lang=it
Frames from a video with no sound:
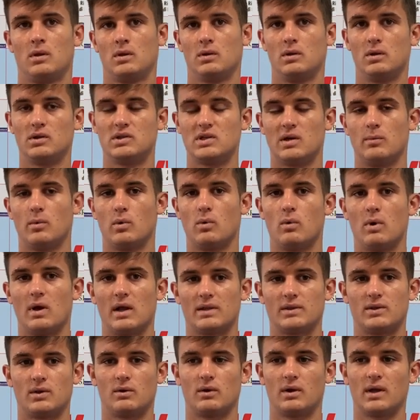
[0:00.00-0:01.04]
diciamo
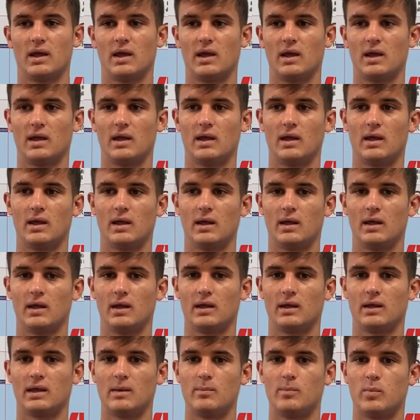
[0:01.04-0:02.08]
4 che,
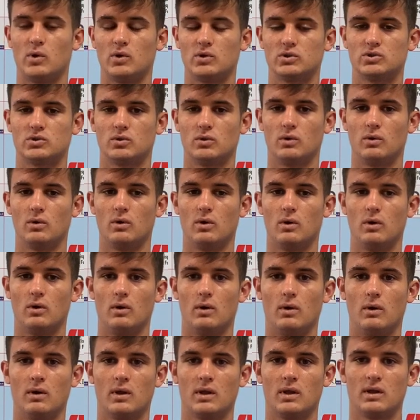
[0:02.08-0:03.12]
che,
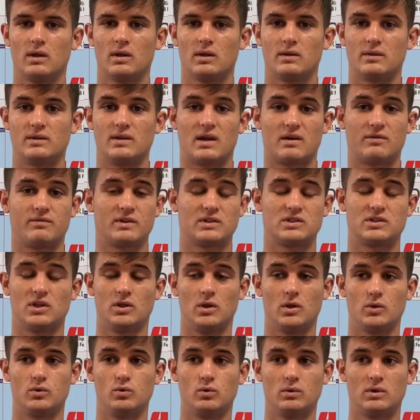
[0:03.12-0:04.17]
possono dar
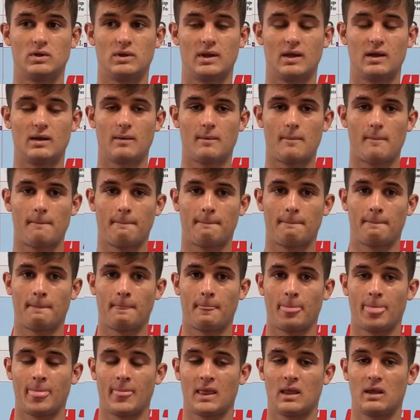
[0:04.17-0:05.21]
fastidio a tutte. Mm-hmm.
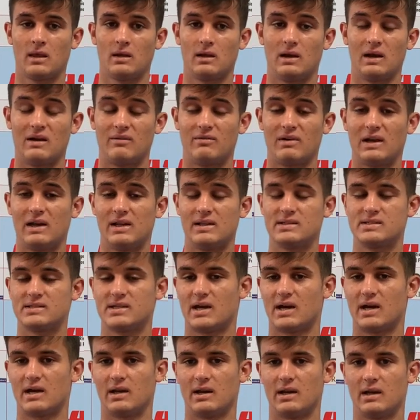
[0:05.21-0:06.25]
La
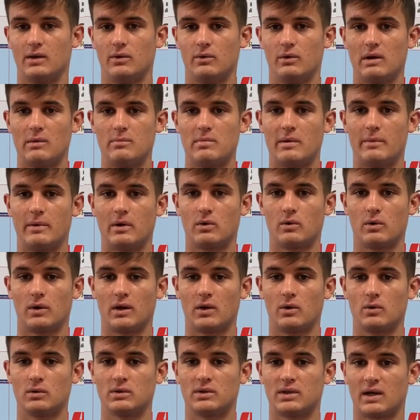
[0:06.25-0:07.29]
Valenzana non l'abbiamo ancora
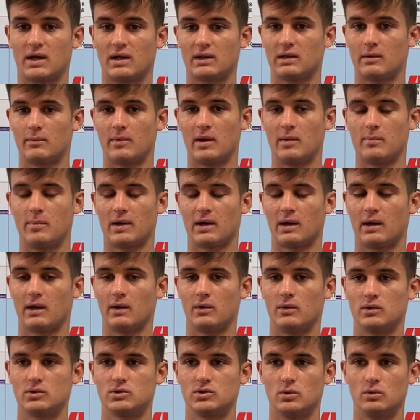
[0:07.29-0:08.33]
incontrata, me ne
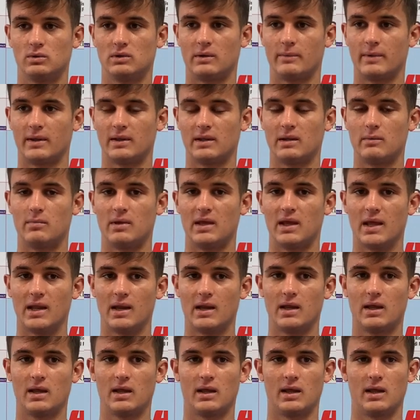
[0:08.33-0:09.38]
parlano assolutamente
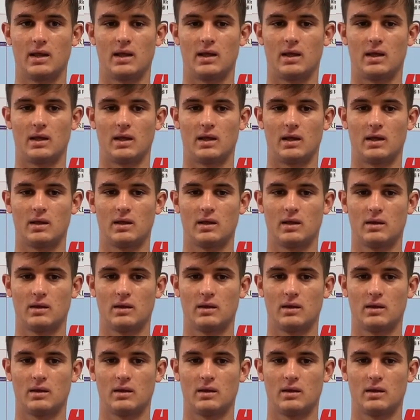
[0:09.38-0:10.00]
bene e